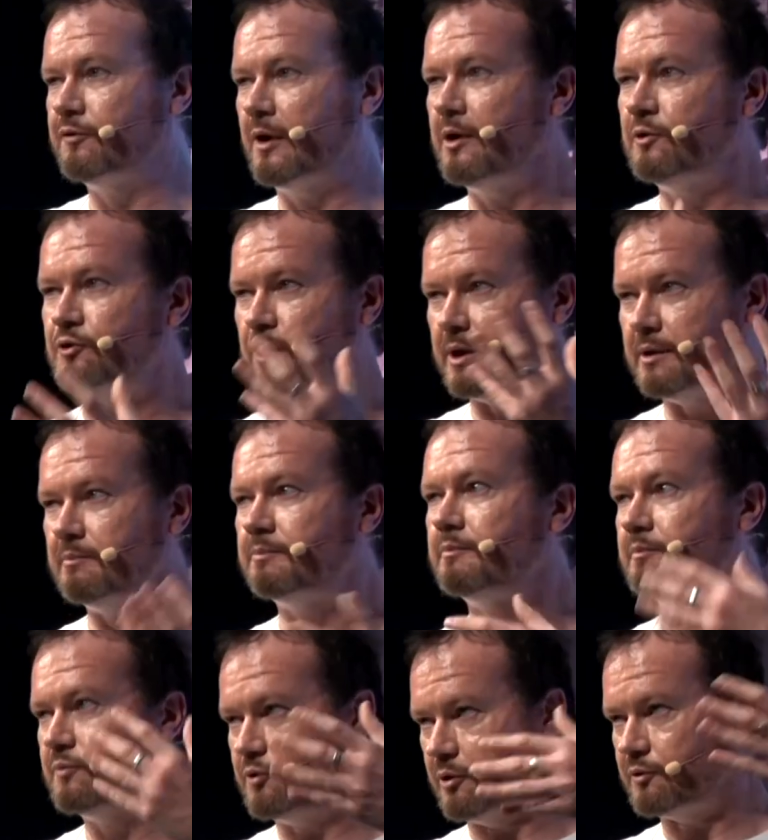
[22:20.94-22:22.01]
にその物
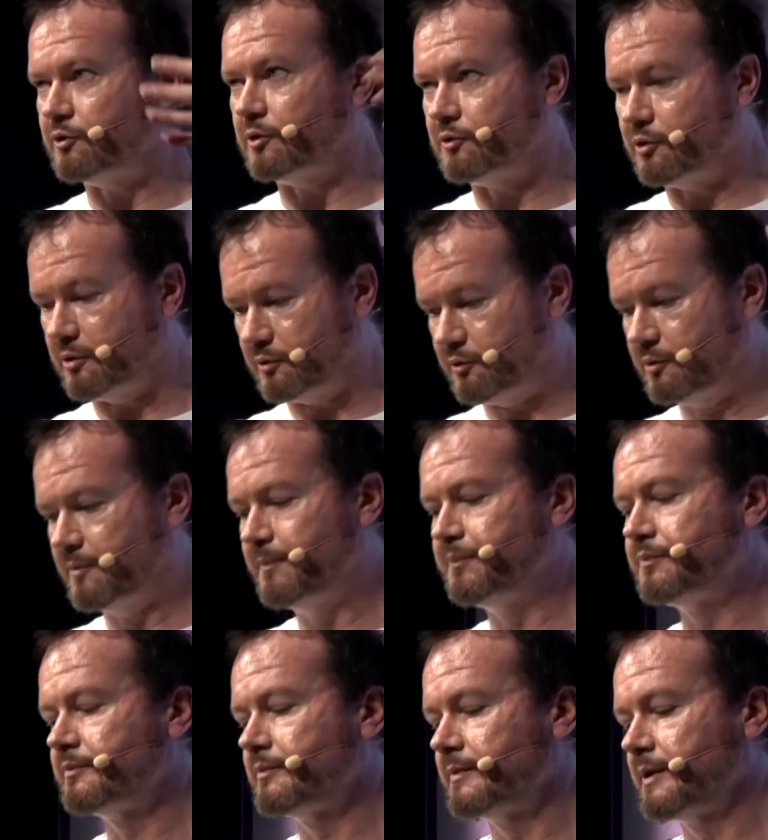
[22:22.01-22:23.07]
自体になるということ
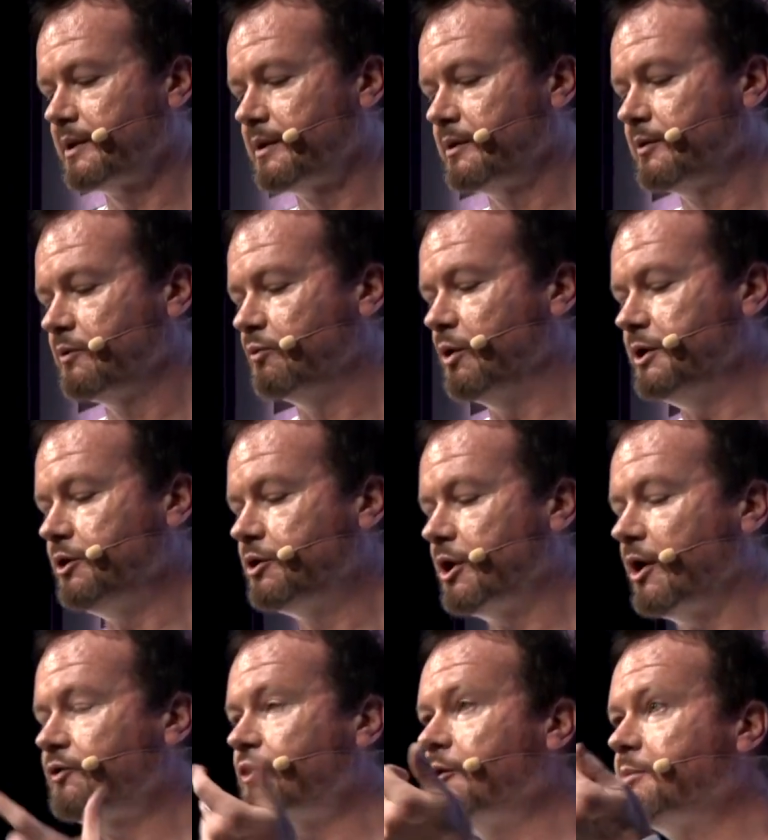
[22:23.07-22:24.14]
は実際に
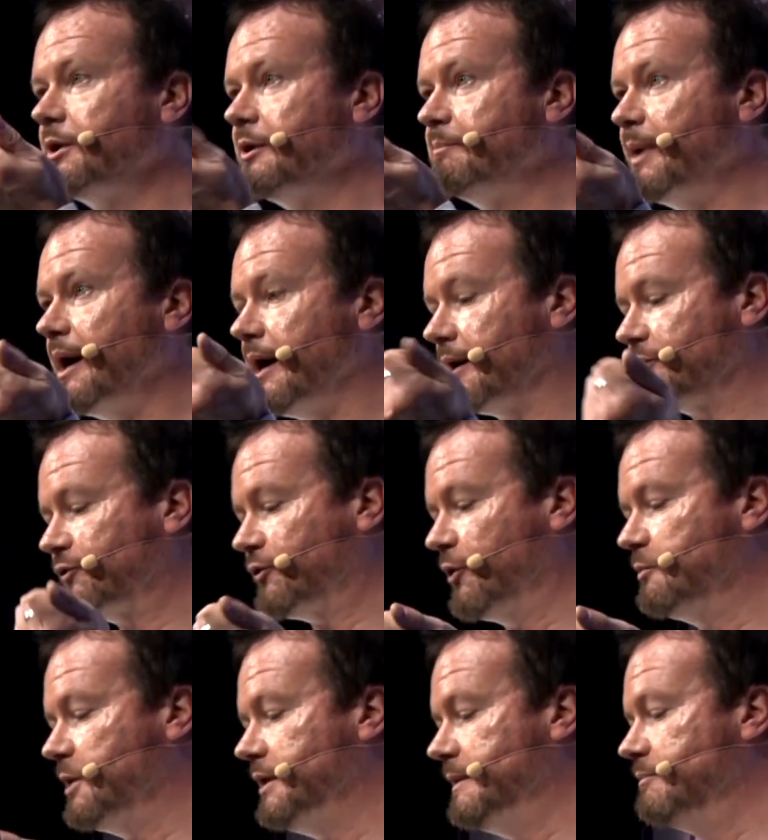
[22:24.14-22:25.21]
穴の開いた
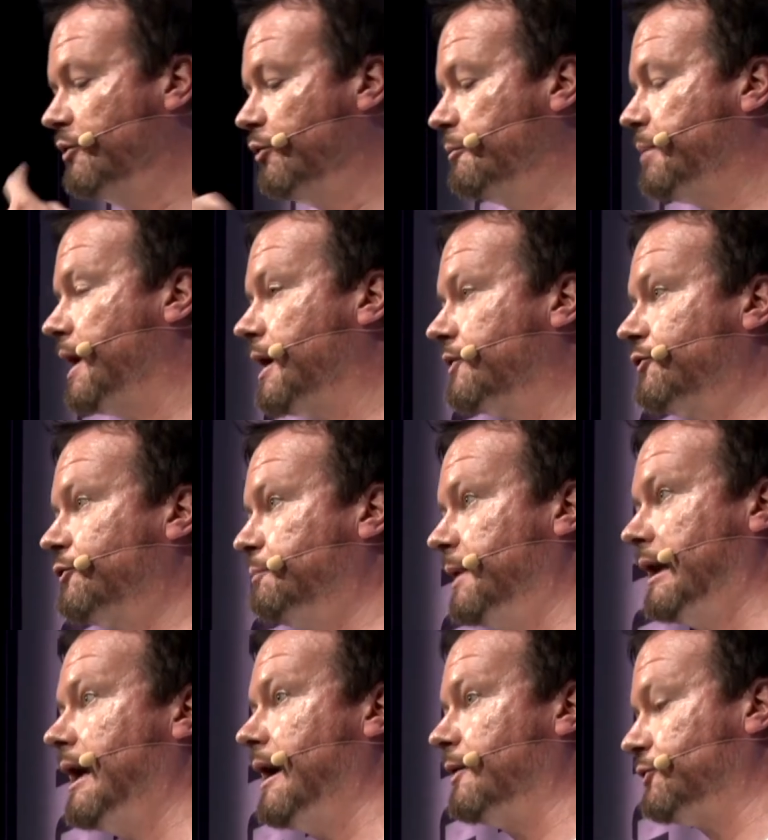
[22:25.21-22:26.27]
あバッグで
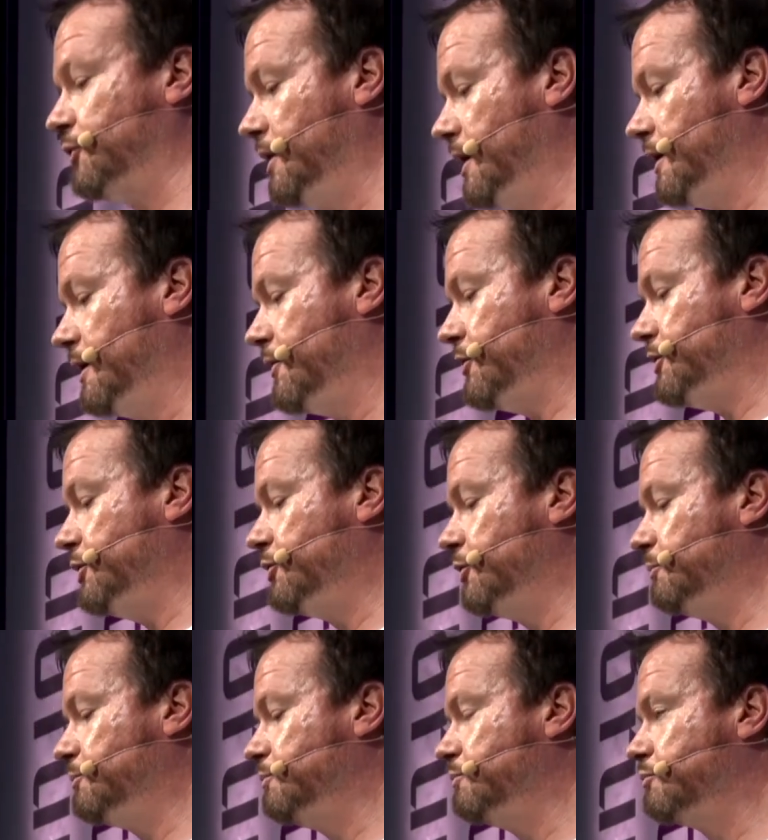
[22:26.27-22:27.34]
袋で、え水を、
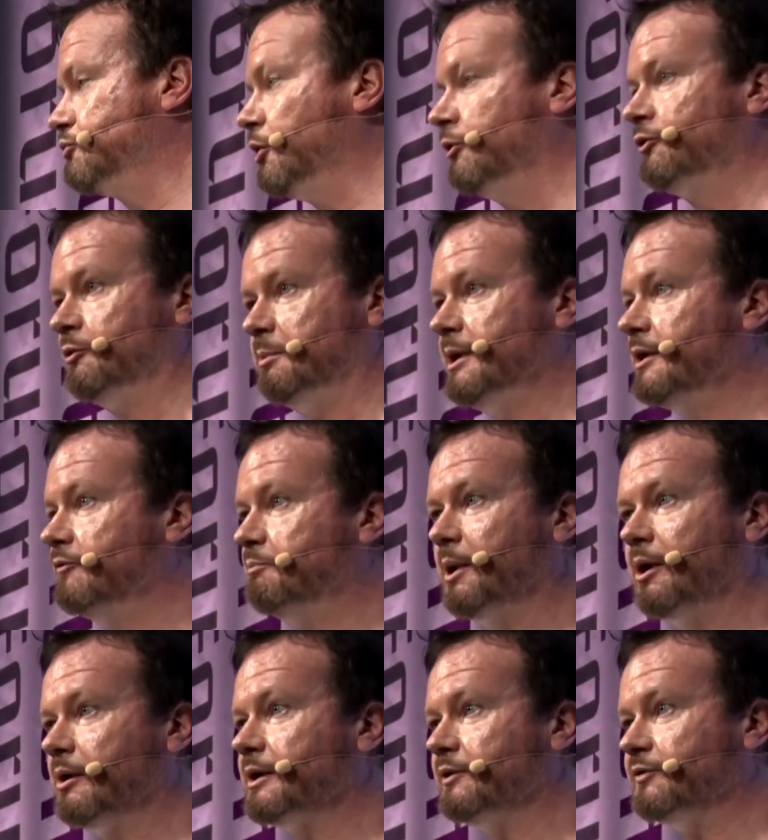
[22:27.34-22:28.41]
ま、パンパンに、え
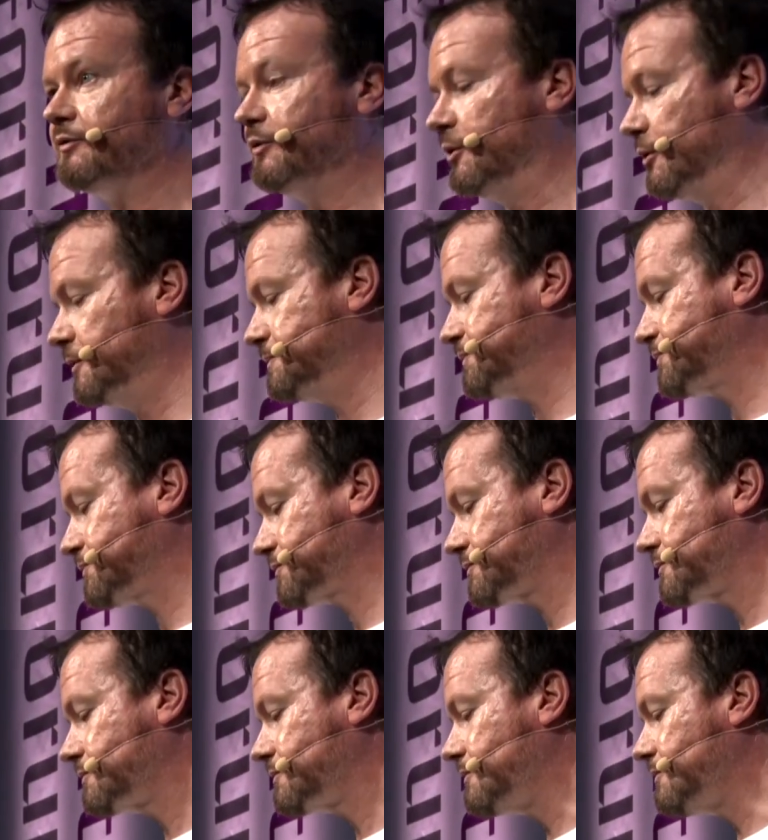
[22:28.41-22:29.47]
入れた状態だ
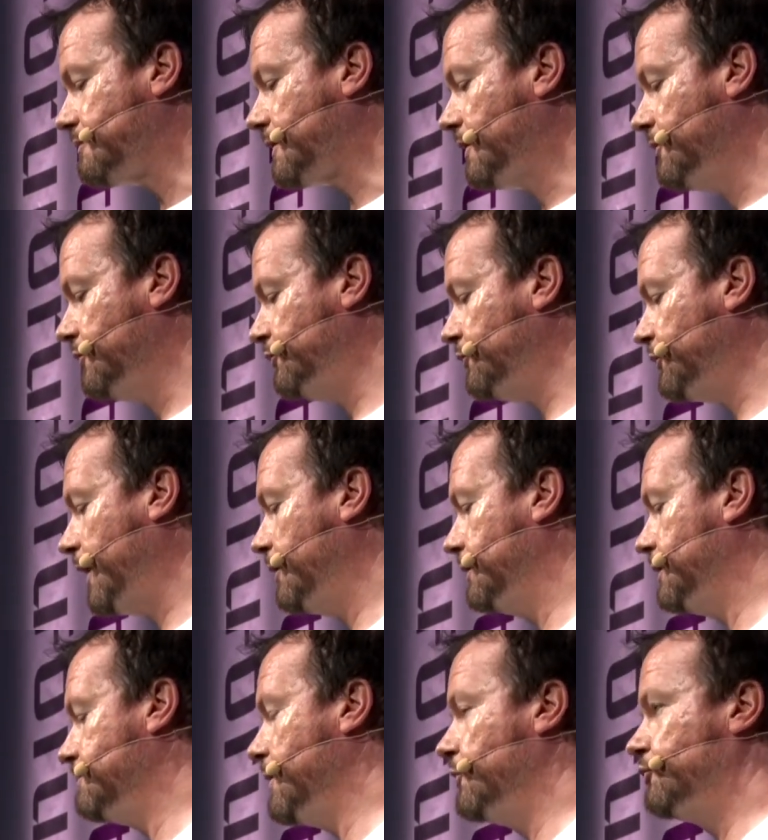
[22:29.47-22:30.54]
ということであります
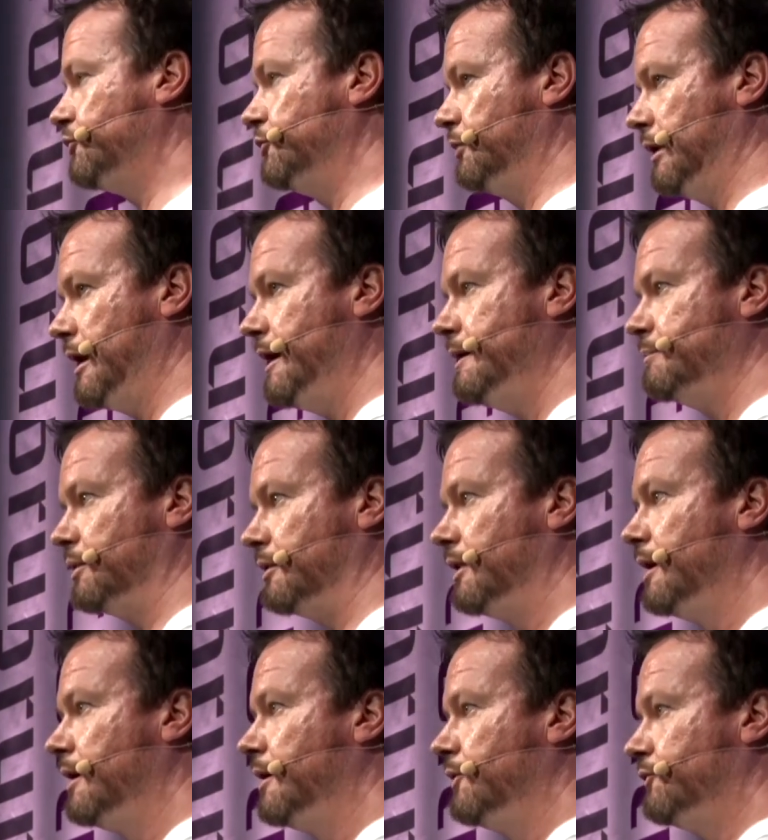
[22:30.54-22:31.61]
穴が開いたバッグで
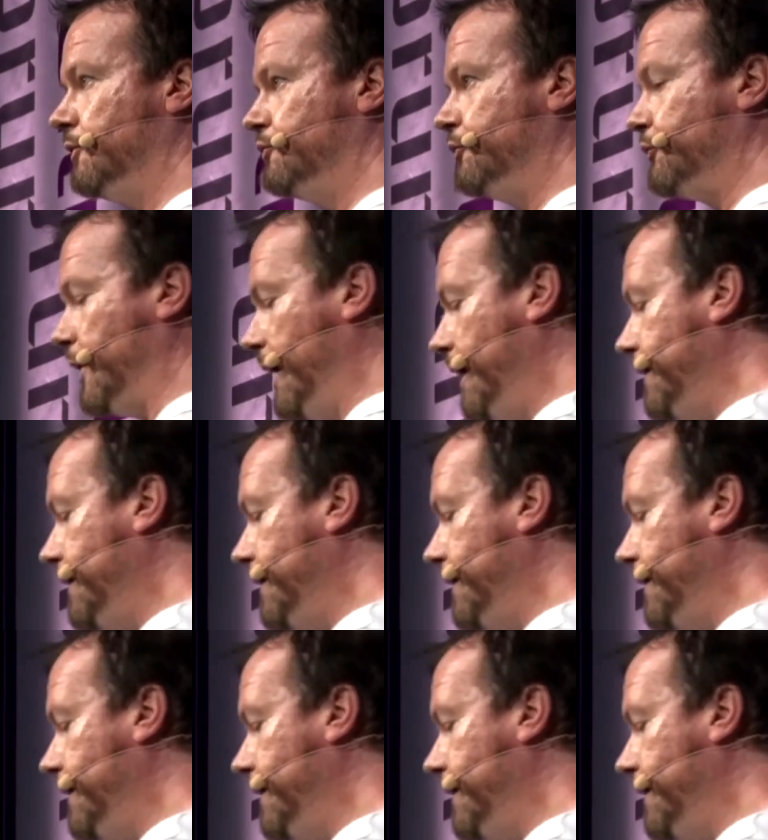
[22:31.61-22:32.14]
すねで